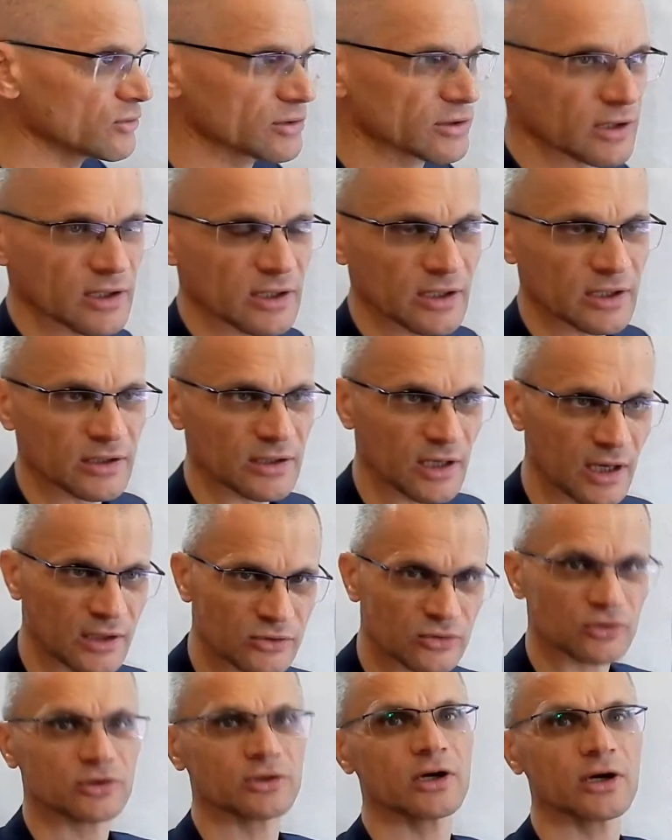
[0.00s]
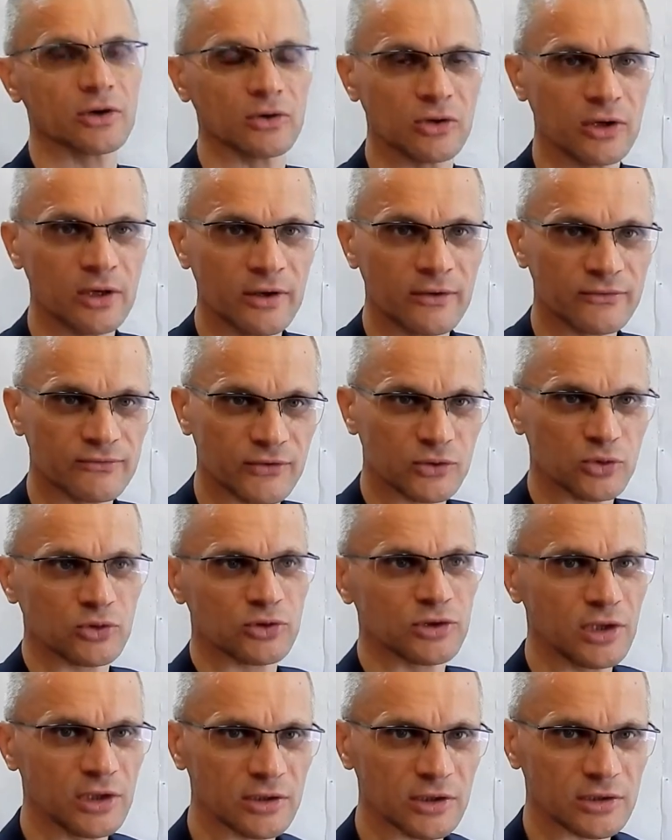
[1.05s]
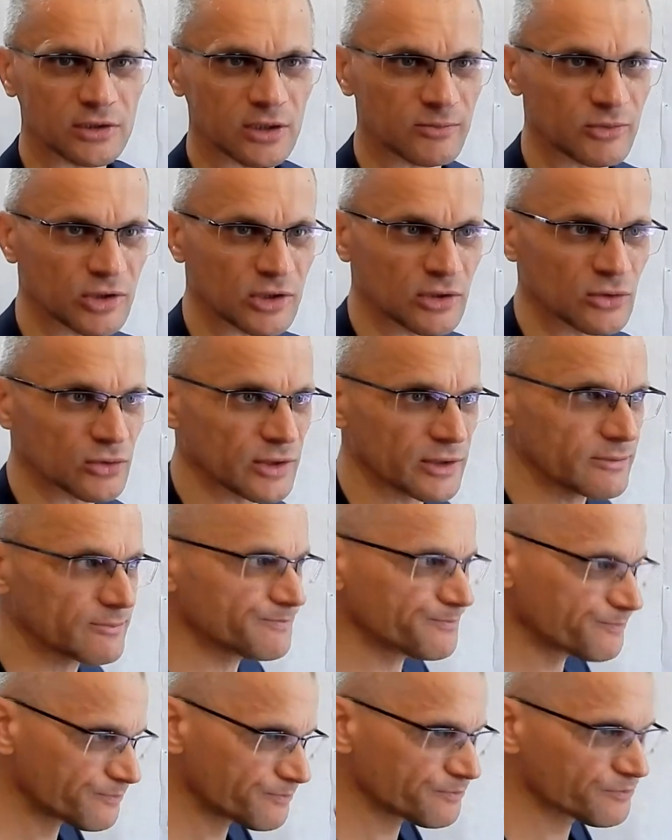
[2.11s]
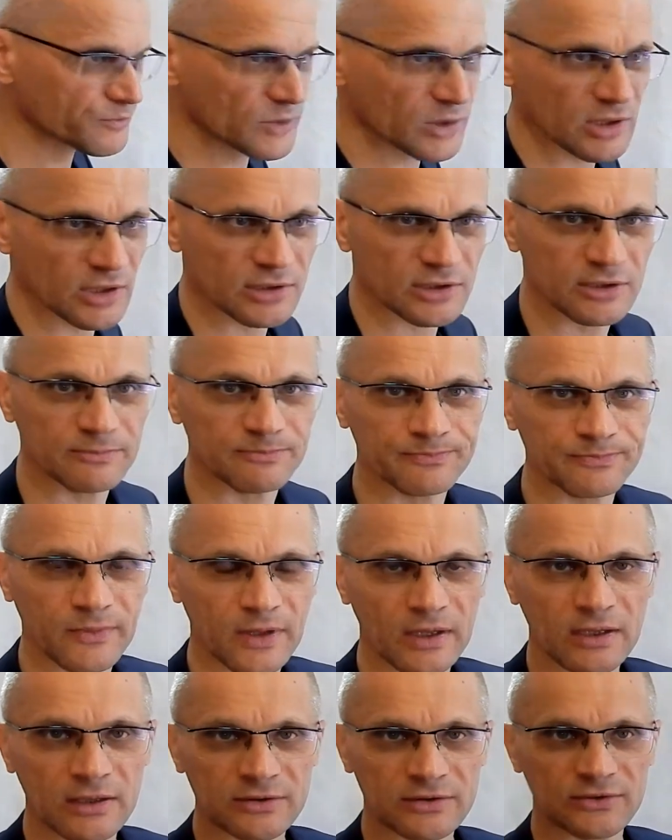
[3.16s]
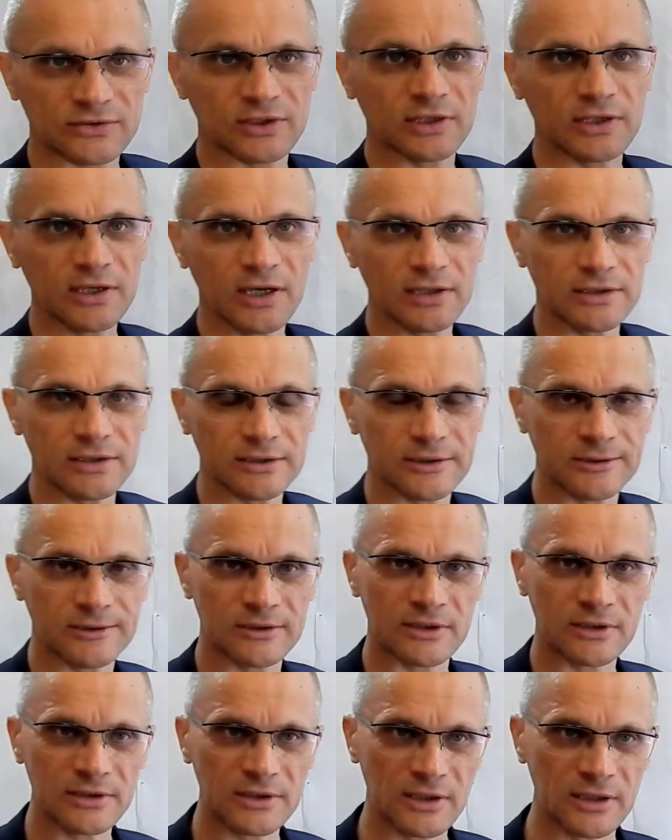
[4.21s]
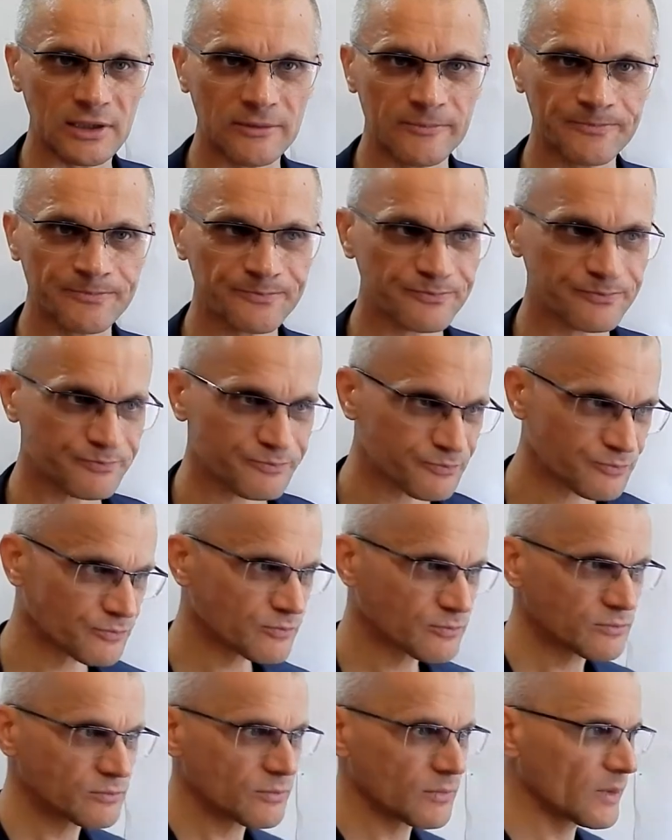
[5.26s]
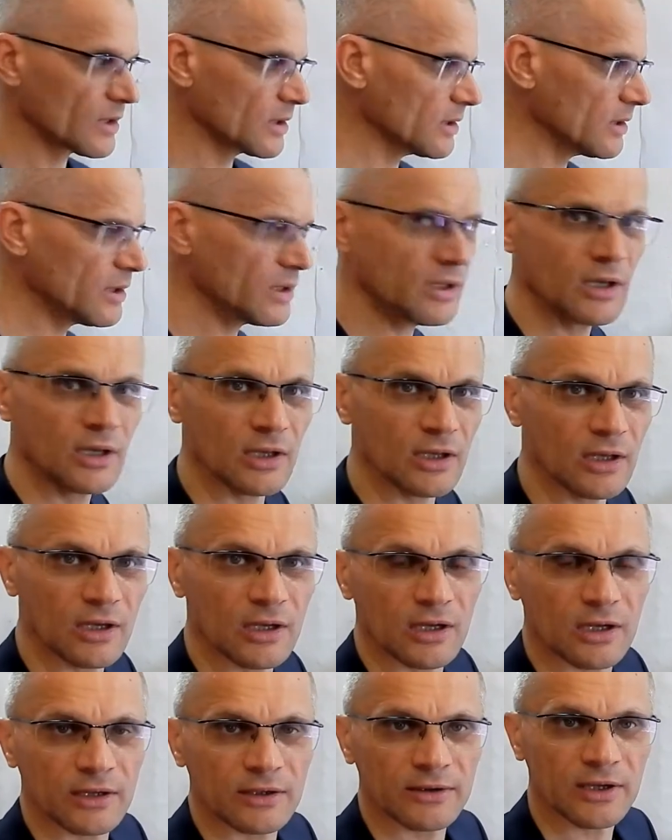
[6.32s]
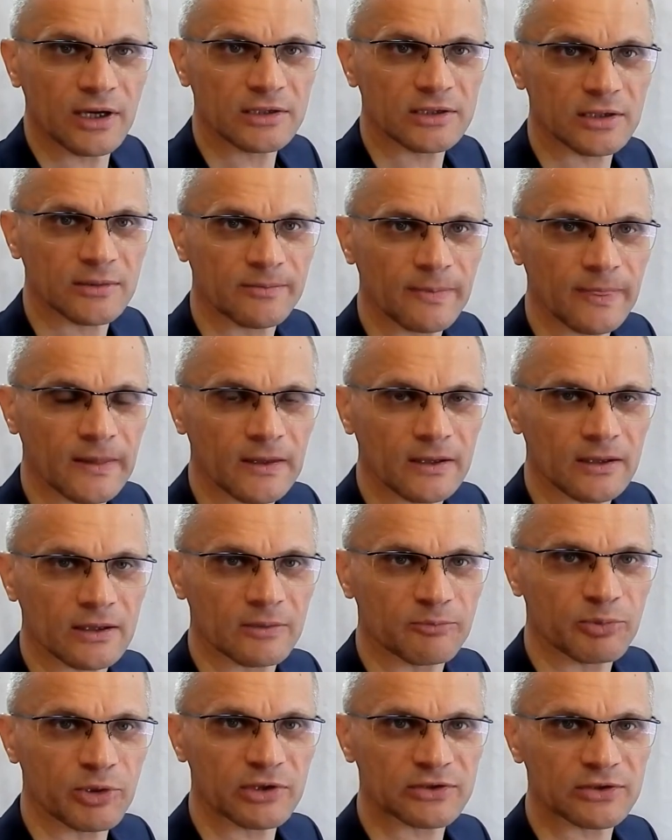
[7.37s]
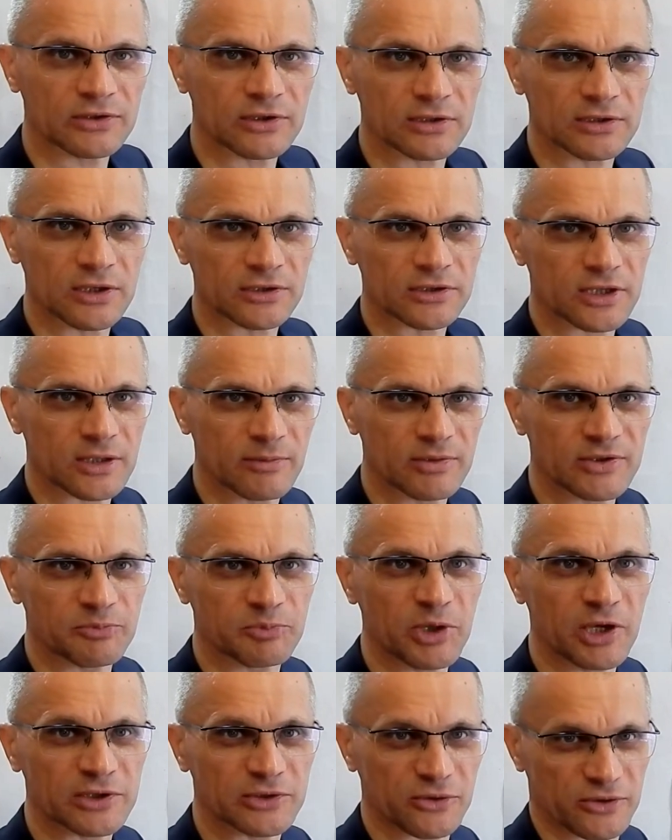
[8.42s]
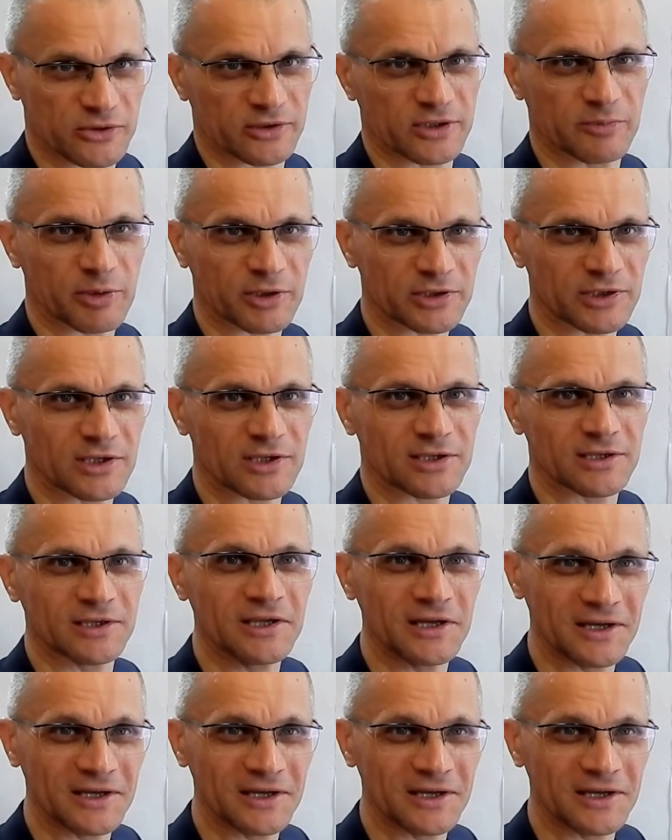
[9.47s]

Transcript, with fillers: это я ощущаю в ощущениях, там не дано, да? каких-то состояниях и так далее. И на этом песенка наша как бы спета уже да, практически.